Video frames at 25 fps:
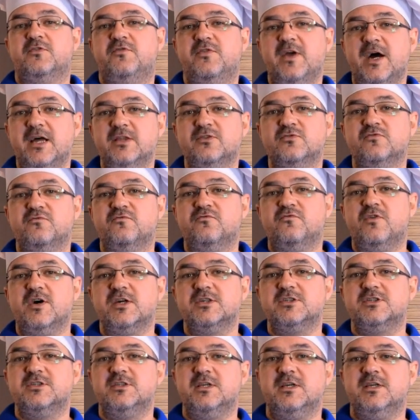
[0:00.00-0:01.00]
kwiatów
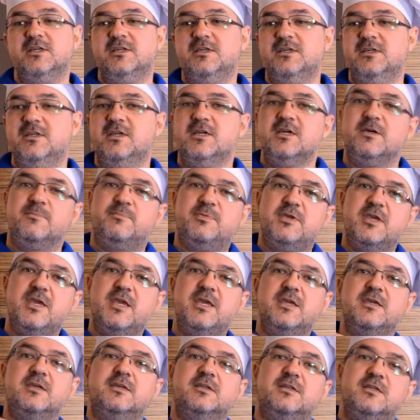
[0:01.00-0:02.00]
właśnie i
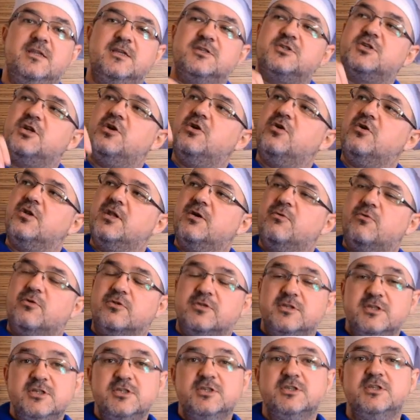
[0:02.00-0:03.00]
piękne zielone
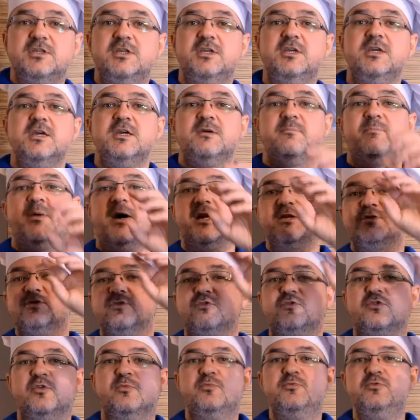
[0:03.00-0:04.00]
łodyżki,
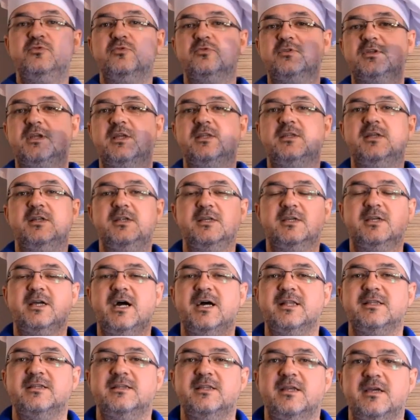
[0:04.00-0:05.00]
bardzo drobniutkie,
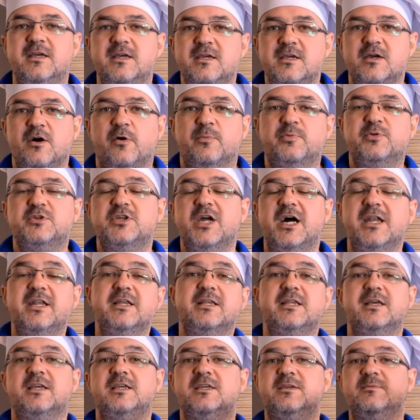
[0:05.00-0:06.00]
delikatne,
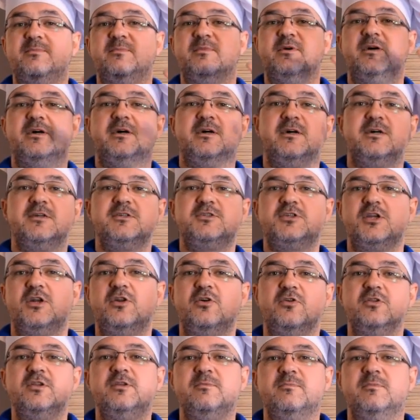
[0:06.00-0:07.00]
obsiane takim e,
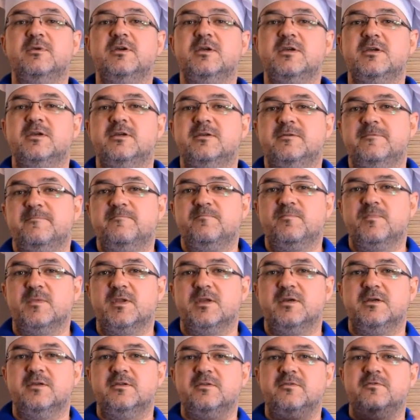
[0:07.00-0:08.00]
zielonym mm,
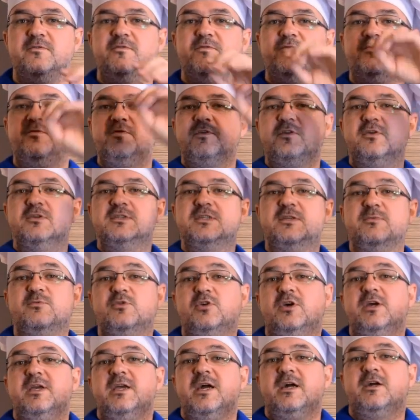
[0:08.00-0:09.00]
wyroskiem,
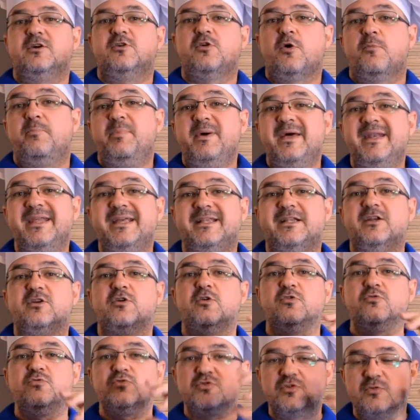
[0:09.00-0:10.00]
trochę jak koperek,
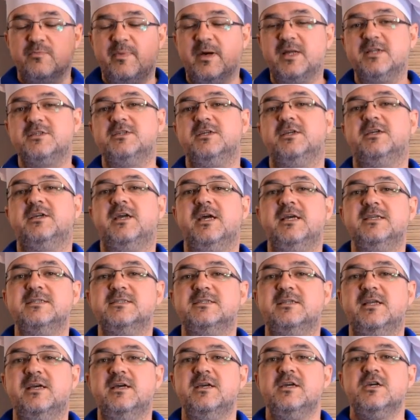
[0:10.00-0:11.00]
tylko dużo bardziej
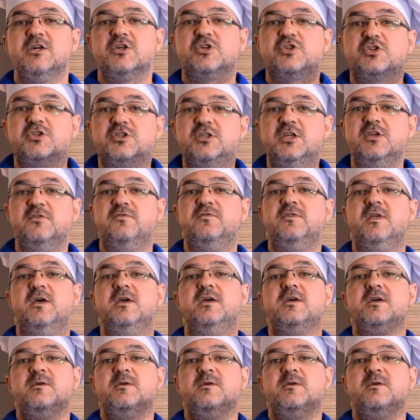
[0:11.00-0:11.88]
gęste, sztywne,